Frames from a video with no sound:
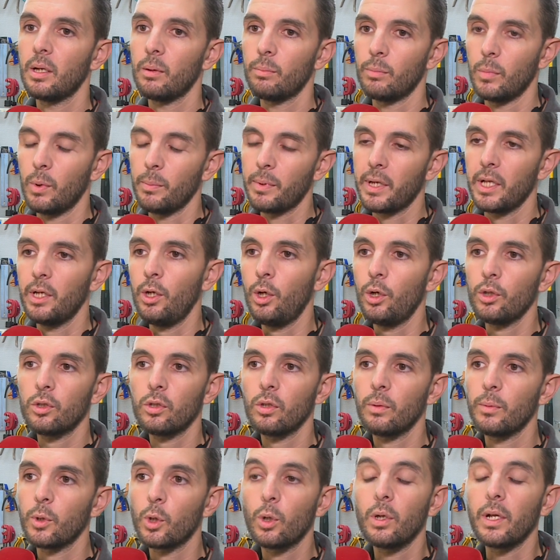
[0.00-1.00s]
ممكن نحطه
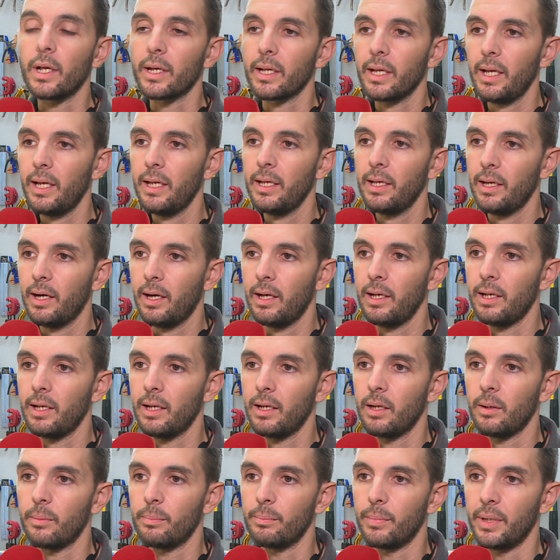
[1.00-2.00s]
بكل اريحيه
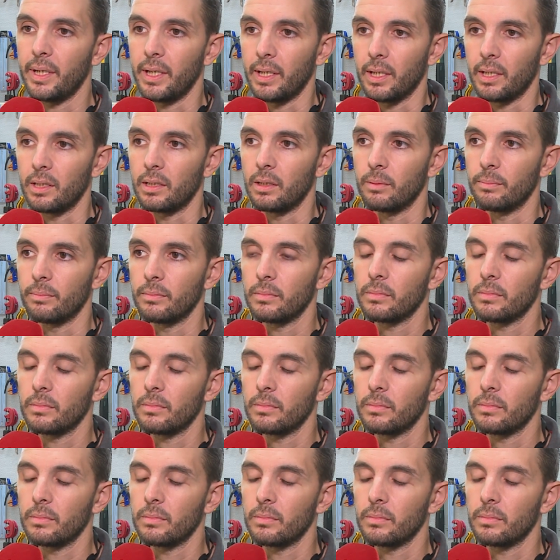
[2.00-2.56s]
على بني ادم